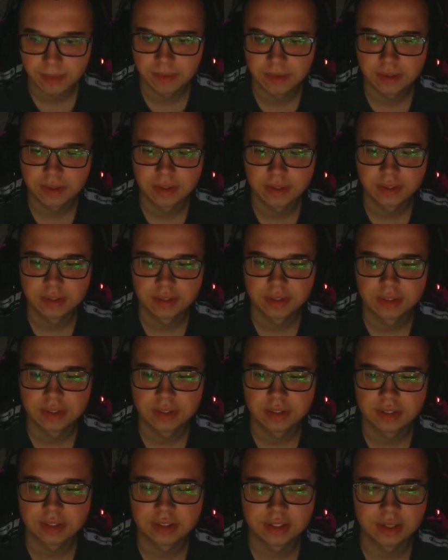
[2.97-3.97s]

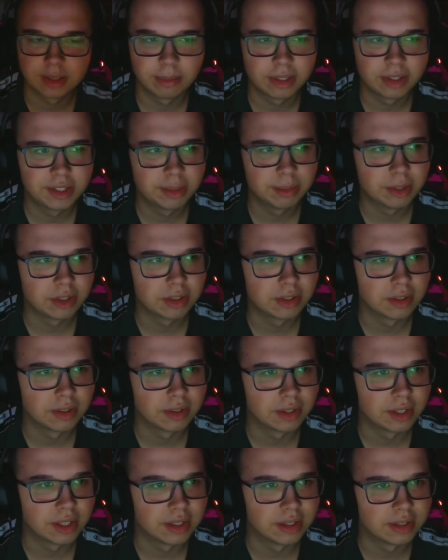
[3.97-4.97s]
Zobaczymy, kto to jest.
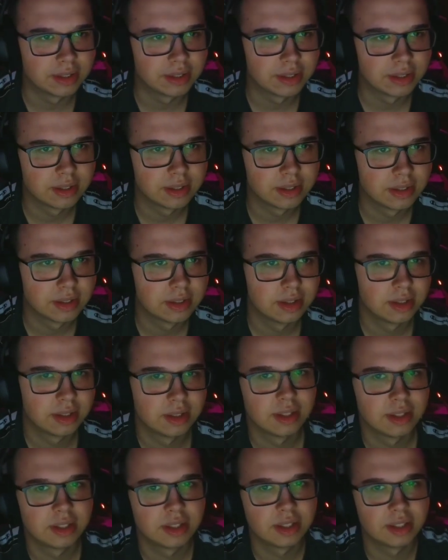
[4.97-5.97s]

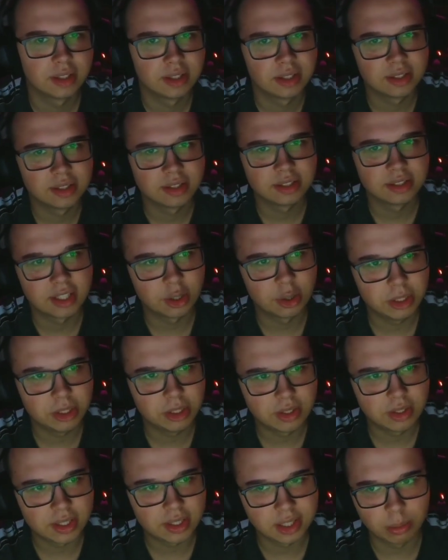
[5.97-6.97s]
Znajomi, dodaj
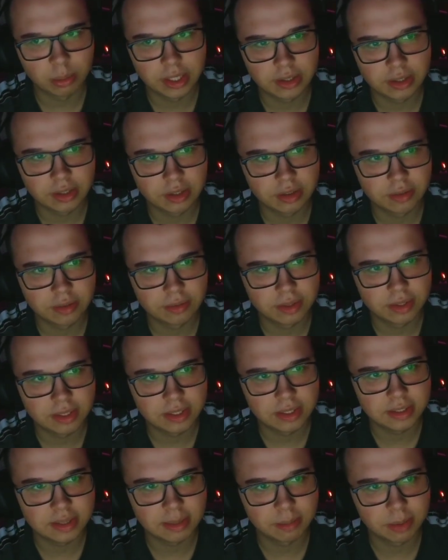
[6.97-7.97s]
znajomego, wyślij
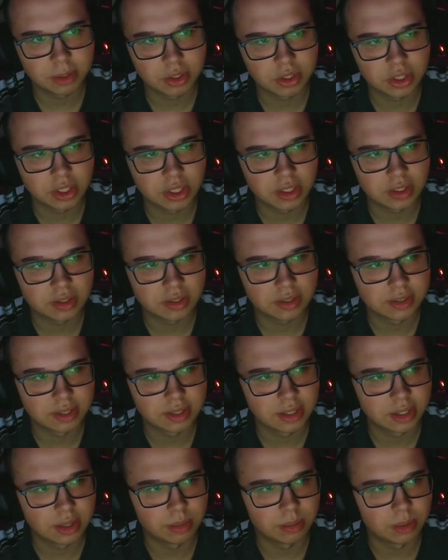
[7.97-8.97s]
zaproszenie do
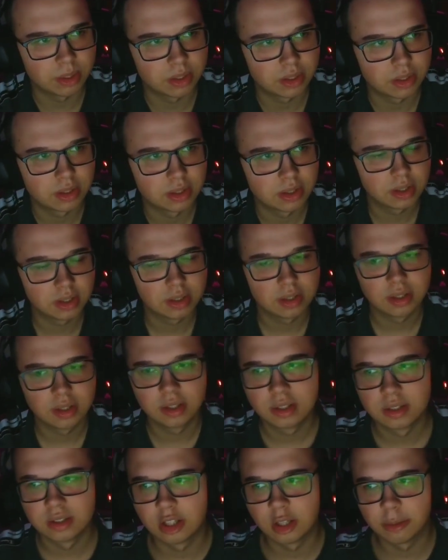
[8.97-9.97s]
znajomych.
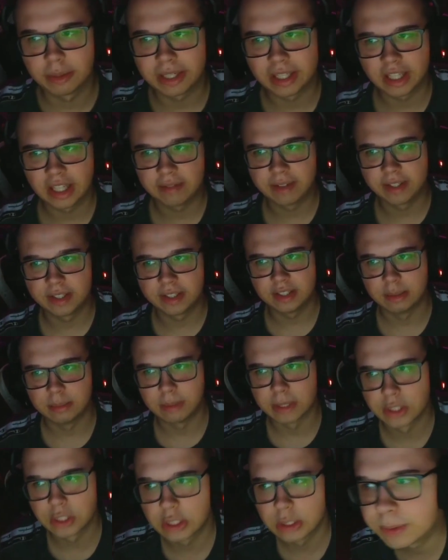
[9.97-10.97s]
Dobra, dawaj typie,
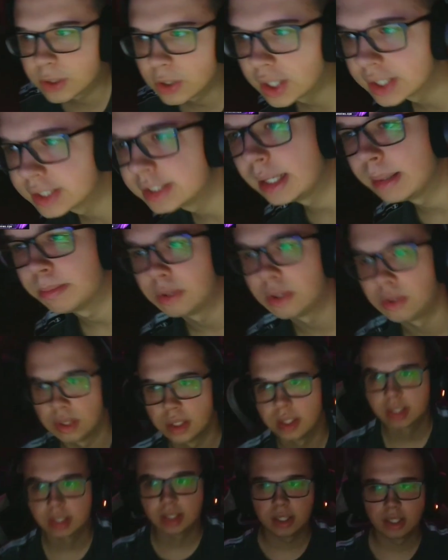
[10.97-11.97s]
szybko akceptuj.
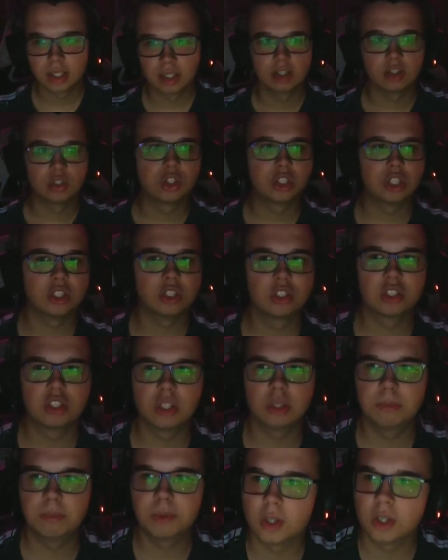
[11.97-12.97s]
Szy
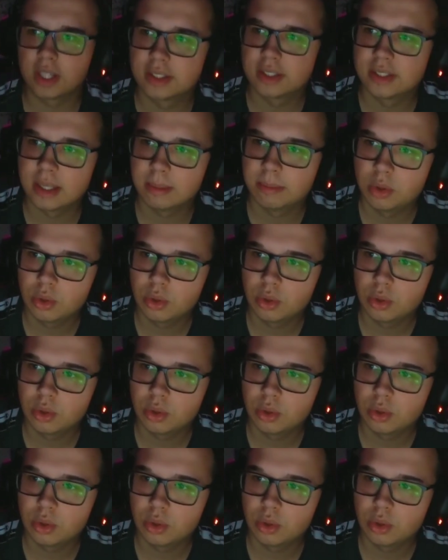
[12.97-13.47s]
szybko akceptuj,